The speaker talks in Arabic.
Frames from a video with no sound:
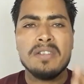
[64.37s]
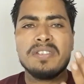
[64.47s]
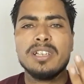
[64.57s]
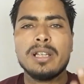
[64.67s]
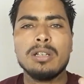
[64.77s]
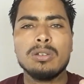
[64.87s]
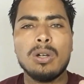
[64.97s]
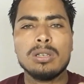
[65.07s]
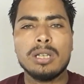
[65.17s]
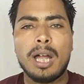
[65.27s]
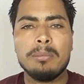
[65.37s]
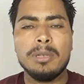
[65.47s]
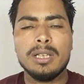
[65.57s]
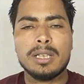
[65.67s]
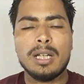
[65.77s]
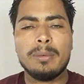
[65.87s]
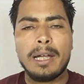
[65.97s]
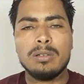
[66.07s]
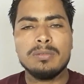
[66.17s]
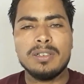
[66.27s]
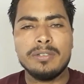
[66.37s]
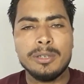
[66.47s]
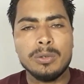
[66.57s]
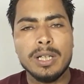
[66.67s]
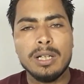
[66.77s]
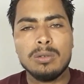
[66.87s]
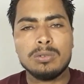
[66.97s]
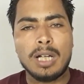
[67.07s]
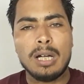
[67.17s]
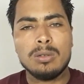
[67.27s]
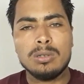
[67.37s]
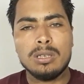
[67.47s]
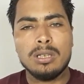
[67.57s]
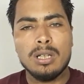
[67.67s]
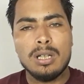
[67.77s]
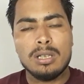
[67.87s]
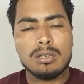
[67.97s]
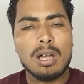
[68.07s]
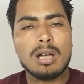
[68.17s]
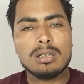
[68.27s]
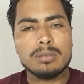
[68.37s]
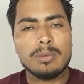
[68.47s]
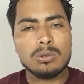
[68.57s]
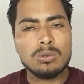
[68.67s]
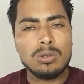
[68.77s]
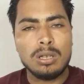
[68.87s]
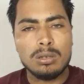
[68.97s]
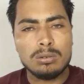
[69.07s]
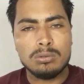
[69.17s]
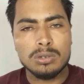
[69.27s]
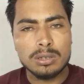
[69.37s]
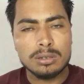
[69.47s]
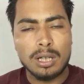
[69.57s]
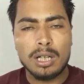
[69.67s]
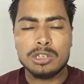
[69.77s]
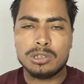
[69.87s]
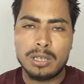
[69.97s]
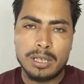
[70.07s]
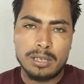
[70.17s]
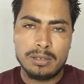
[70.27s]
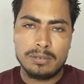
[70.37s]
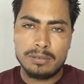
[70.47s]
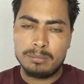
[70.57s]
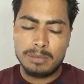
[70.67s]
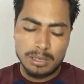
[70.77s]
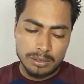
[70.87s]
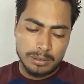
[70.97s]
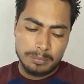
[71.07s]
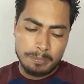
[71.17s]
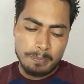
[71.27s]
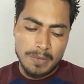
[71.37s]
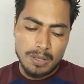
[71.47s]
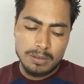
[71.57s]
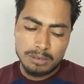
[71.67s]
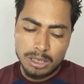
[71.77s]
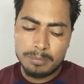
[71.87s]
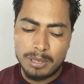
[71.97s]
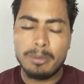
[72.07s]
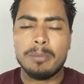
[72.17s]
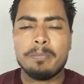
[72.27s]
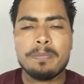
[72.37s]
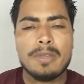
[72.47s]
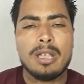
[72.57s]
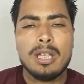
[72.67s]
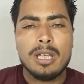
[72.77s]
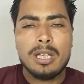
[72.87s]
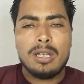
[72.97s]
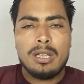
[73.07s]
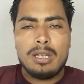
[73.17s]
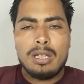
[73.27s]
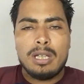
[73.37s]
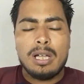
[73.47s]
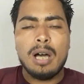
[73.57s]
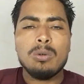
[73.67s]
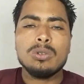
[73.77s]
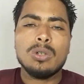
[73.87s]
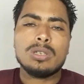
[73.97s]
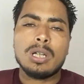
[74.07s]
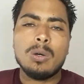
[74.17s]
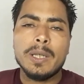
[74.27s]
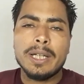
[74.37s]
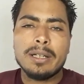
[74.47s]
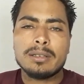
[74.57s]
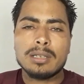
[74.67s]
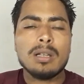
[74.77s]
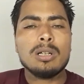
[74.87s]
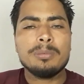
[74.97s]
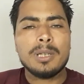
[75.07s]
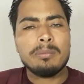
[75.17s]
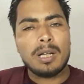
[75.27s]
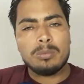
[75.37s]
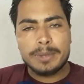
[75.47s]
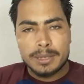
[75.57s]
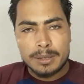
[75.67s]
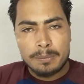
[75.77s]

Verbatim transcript: في ثلاث نقط احنا حابين نتكلم عنهم في الفيديو ده ونحاول نلخص الموضوع ونقطع الشك باليقين طيب تمام اول نقطة وهي تضارب المعلومات